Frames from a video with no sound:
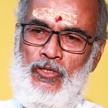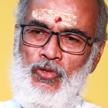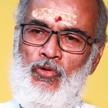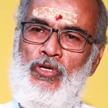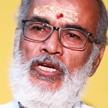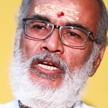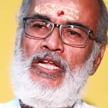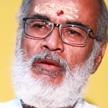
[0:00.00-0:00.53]

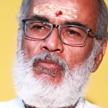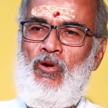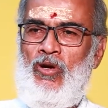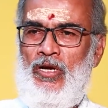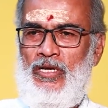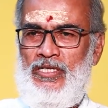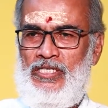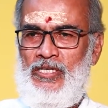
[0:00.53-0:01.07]
షూటింగ్ టైంలో
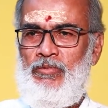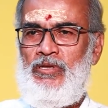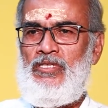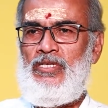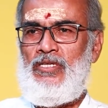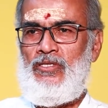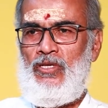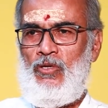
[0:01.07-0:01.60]
కూడా
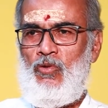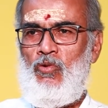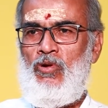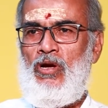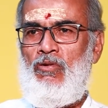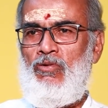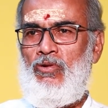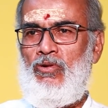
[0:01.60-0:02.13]
డిస్టర్బెన్సెస్
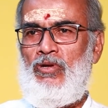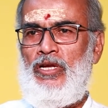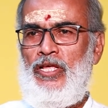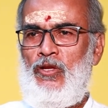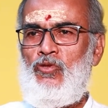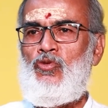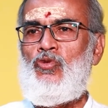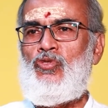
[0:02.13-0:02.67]
ఎక్కువగా ఉంటుంది
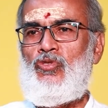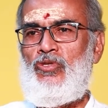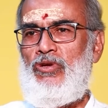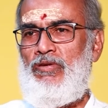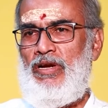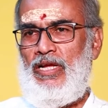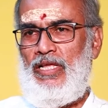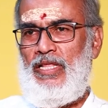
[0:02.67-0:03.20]
నేను
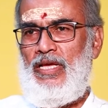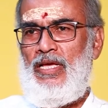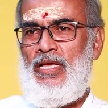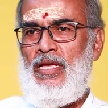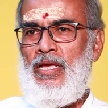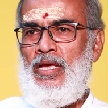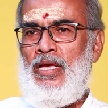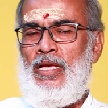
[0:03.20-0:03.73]
చూస్తుండేవాడిని కదా
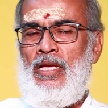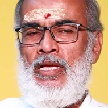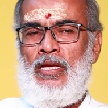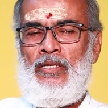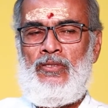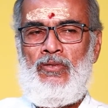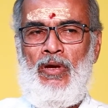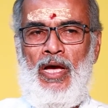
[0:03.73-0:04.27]

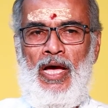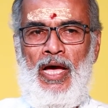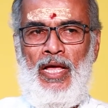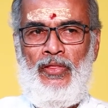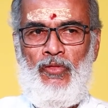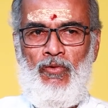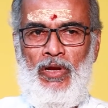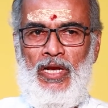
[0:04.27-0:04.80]
సో
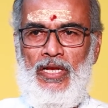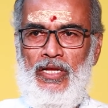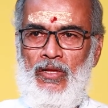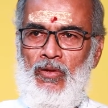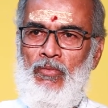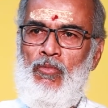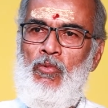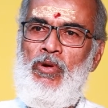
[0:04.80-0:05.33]
అందువల్ల
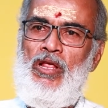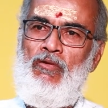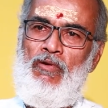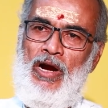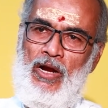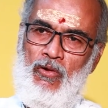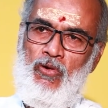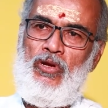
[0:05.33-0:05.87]
నేను మొబైల్
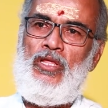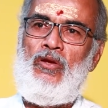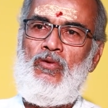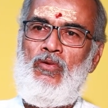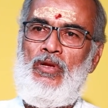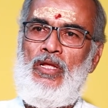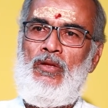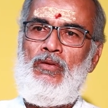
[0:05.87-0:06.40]
వాడకూడదు
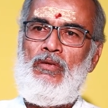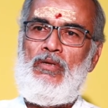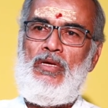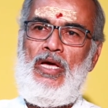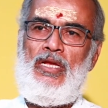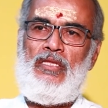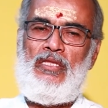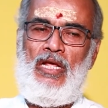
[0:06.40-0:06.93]
అనుకున్నాను
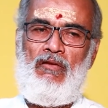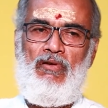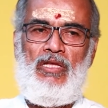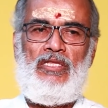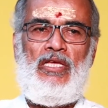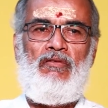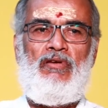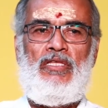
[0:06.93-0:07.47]
కానీ
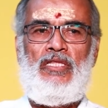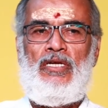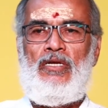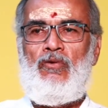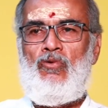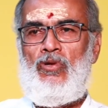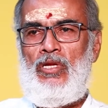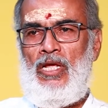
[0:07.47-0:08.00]
తర్వాత ఏమైందంటే
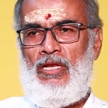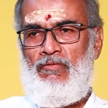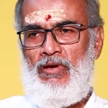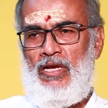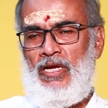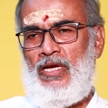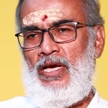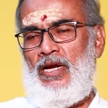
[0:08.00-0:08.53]
కొన్ని
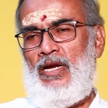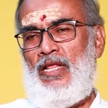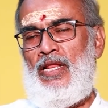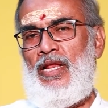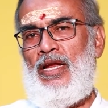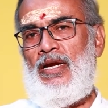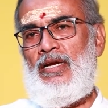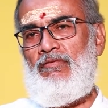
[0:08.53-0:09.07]
అనివార్య కారణాలు
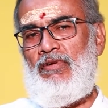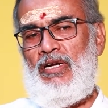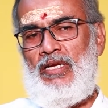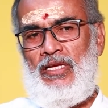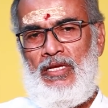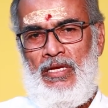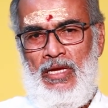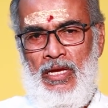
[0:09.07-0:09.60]

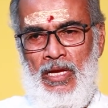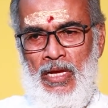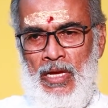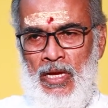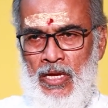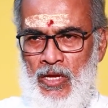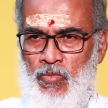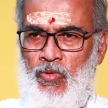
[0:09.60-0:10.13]
ఎలాంటివంటే
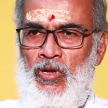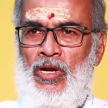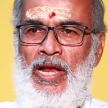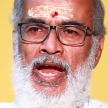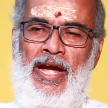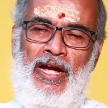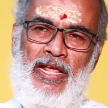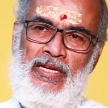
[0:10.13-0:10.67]
ఇప్పుడు ఈ
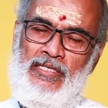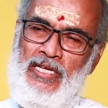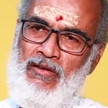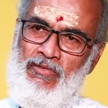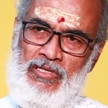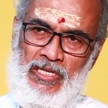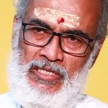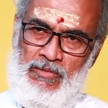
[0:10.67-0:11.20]
ల్యాండ్లైన్
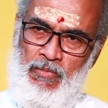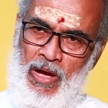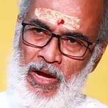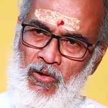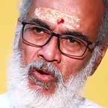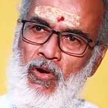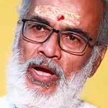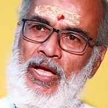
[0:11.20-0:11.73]
సర్వీసెస్
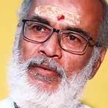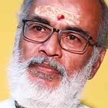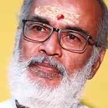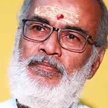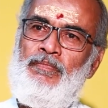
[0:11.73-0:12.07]
బాగోగా